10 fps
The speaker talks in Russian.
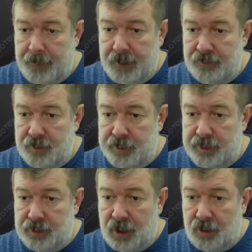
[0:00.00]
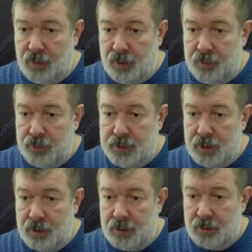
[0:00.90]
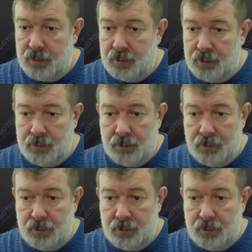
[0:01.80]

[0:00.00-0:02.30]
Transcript: выбрал такой путь. А.